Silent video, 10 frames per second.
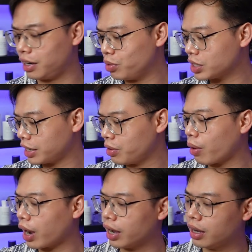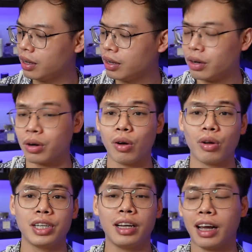đến một chai nước hoa
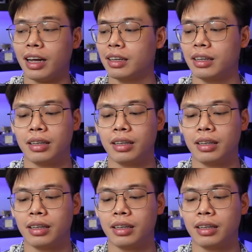đó chính là